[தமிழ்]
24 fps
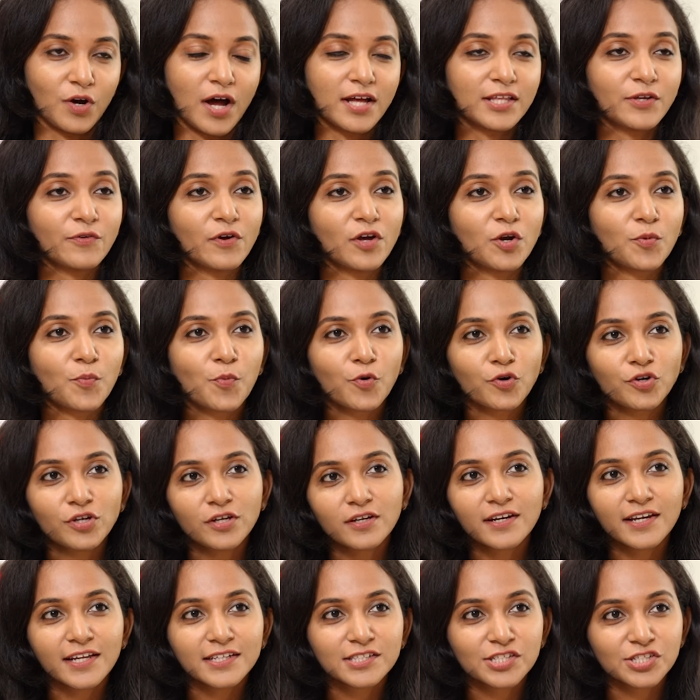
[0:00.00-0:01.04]
அதுவே ஒரு பொண்ணு
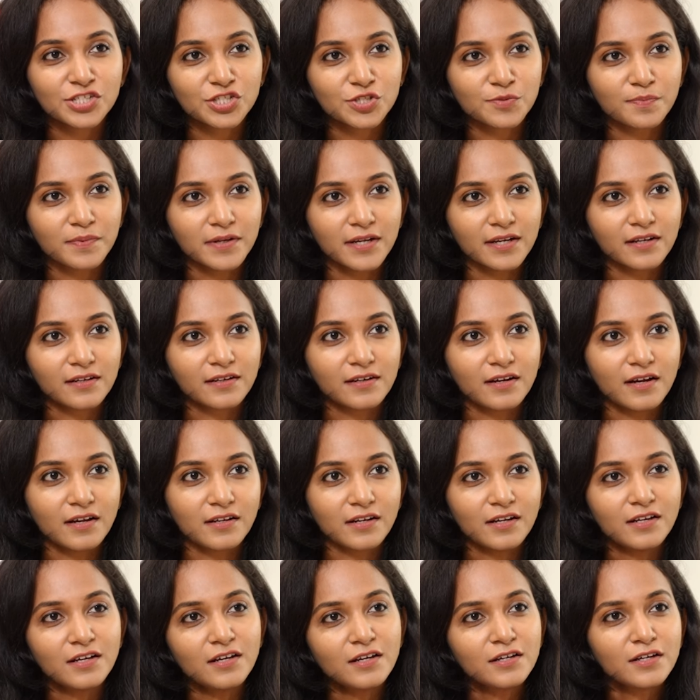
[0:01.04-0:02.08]
ரிலேஷன்ஷிப்ல
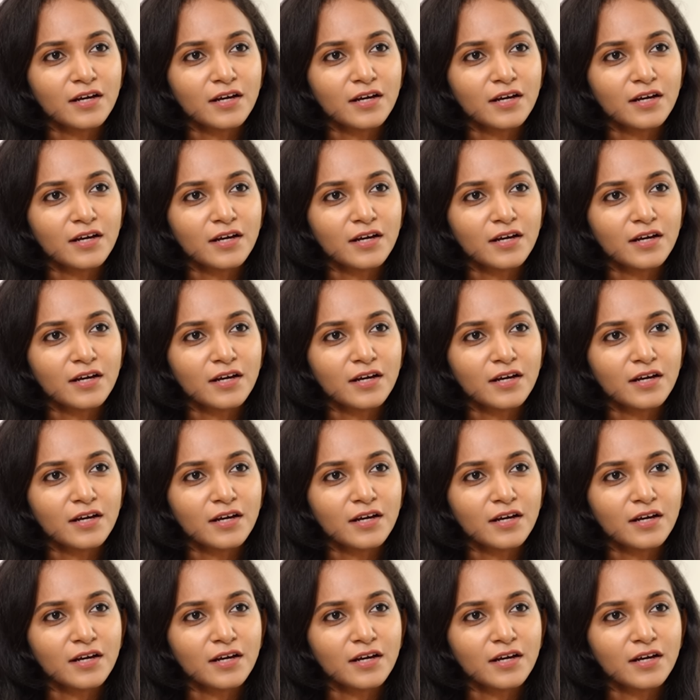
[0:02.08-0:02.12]
இருக்கிறான்னா